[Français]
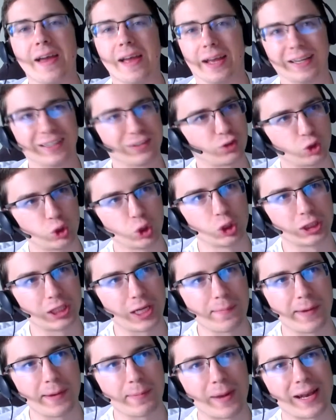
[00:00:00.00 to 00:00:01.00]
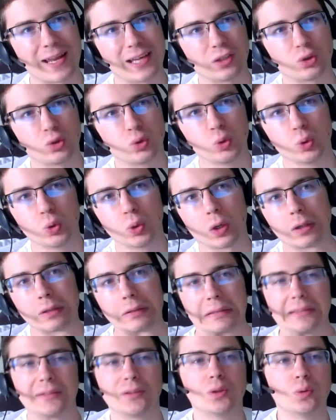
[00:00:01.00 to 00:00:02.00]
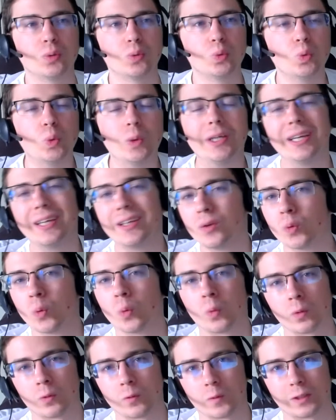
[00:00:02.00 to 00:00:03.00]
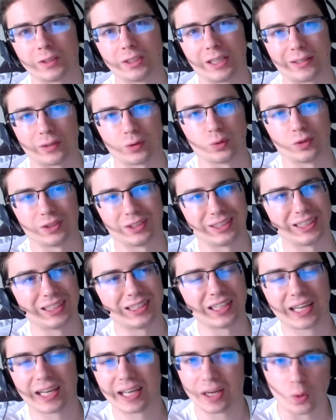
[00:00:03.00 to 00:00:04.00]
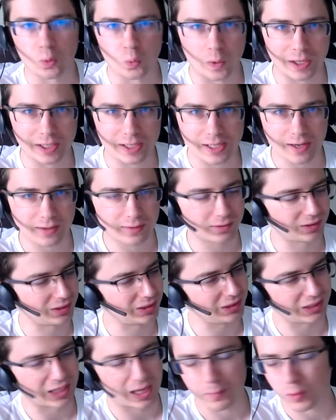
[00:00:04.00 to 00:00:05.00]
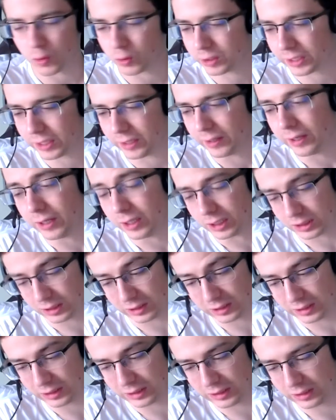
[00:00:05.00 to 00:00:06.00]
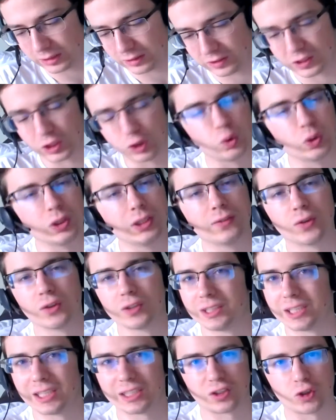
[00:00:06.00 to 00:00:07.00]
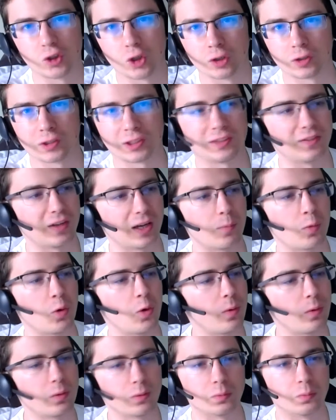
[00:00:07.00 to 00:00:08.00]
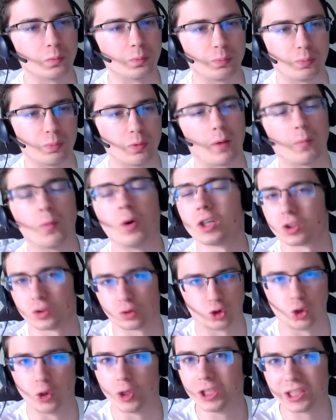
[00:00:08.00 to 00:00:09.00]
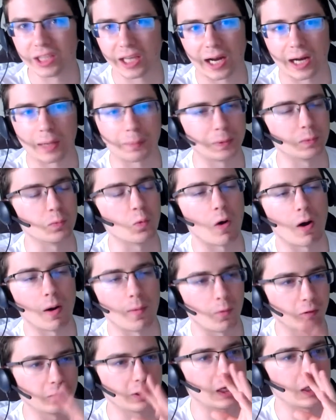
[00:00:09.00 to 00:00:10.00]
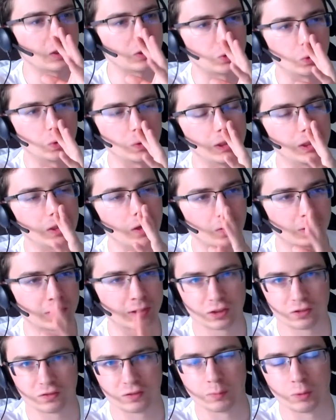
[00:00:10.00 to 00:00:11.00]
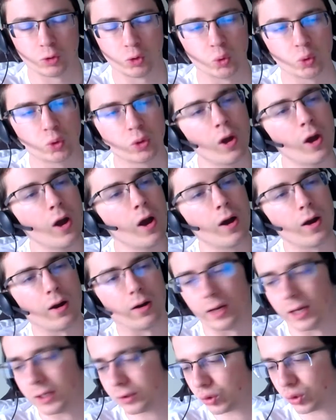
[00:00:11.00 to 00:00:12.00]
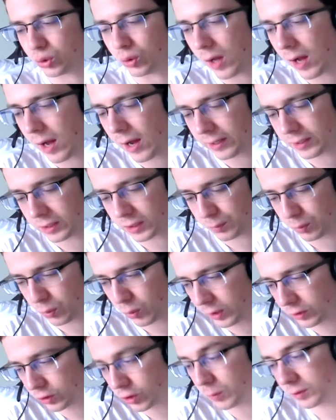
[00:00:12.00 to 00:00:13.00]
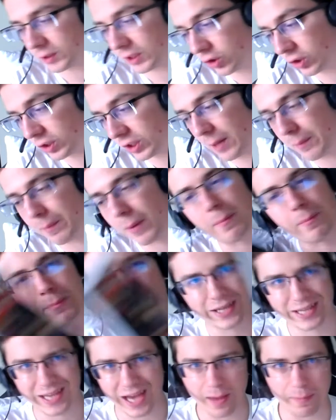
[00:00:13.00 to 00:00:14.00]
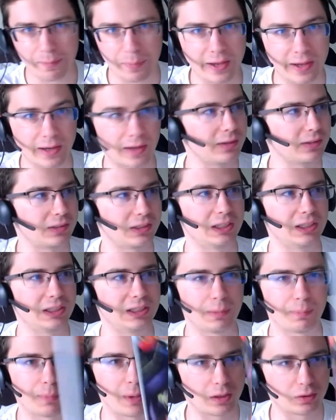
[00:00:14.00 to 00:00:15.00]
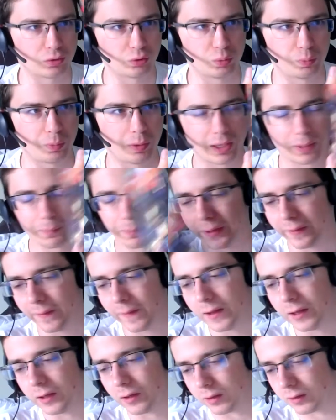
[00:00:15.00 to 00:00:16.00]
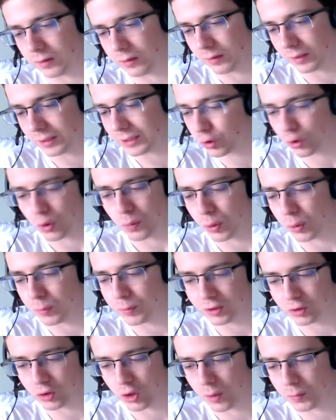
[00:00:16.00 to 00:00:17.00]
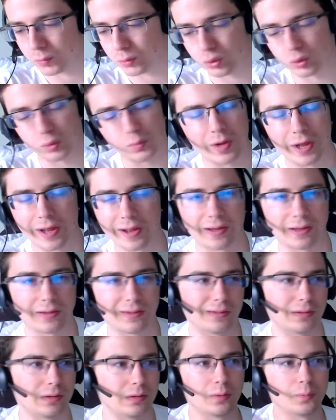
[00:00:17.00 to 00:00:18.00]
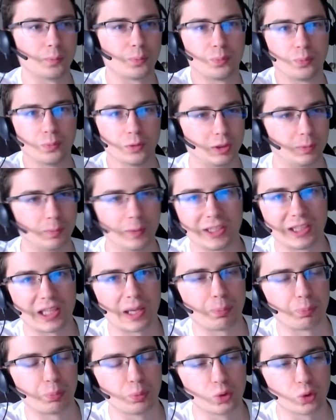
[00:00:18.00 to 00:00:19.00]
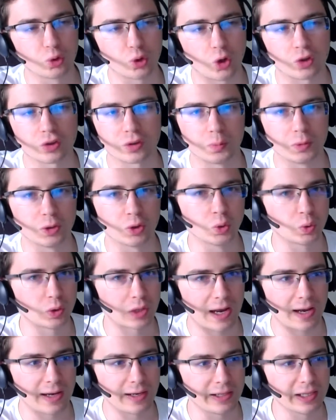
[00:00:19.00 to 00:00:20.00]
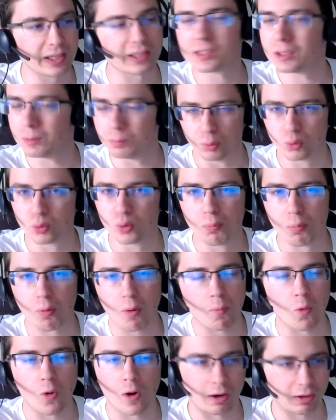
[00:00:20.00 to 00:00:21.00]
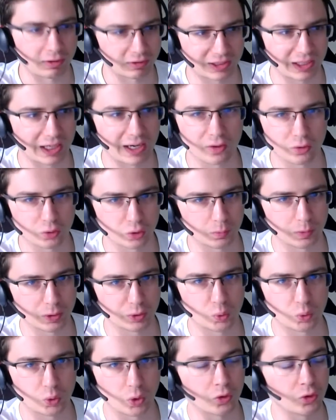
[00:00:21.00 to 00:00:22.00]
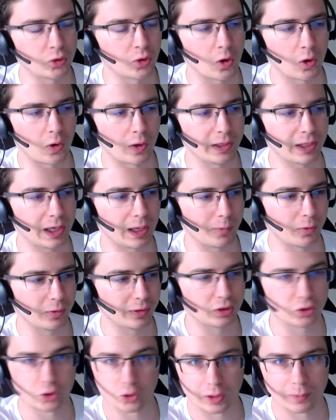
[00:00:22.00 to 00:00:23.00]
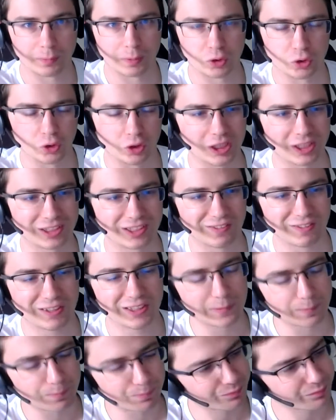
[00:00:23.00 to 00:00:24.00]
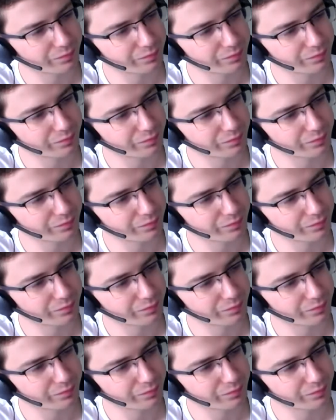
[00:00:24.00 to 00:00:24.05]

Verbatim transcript: Est-ce que j'ai aimé ma lecture euh, Oui et non, on va dire que c'est très long à lire, c'est un manga, c'est du niveau de Death Note, c'est vraiment... Euh, alors moi je, lis très rapidement, un hein, manga je le lis en 15-20 minutes, là celui-là rien que pour un tome, sachant qu'il n'est pas méga épais, hein, c'est pas super épais, rien que le premier tome tu mets je mettais plus de 30 minutes à le lire, ce qui est beaucoup pour moi. Hein. C'est rare que je mette autant de temps à lire un manga, je le répète, je lis assez vite.